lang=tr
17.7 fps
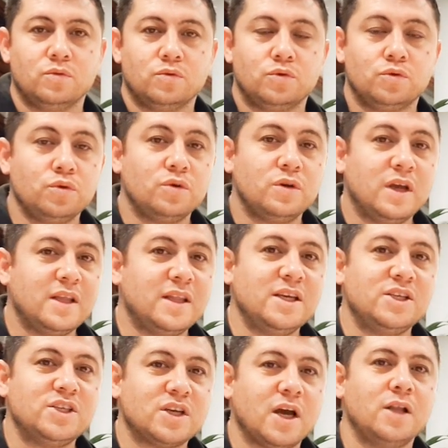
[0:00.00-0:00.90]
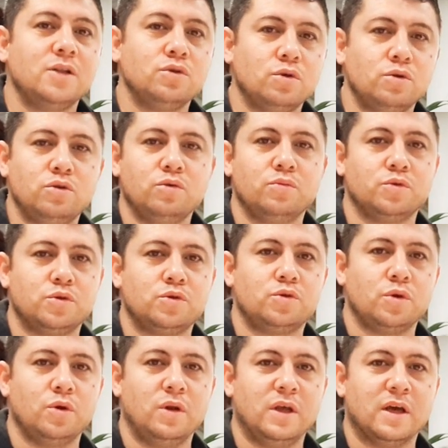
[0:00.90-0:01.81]
Suriye'de işgalci olduğumuzu
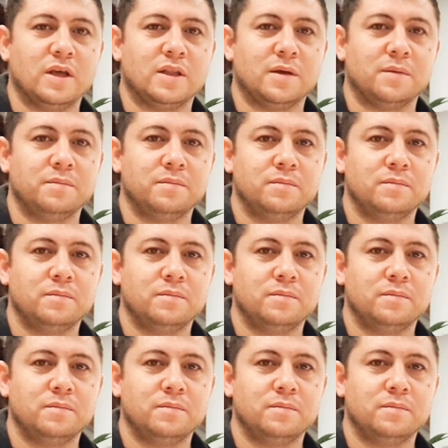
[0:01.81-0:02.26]
söylüyor adam.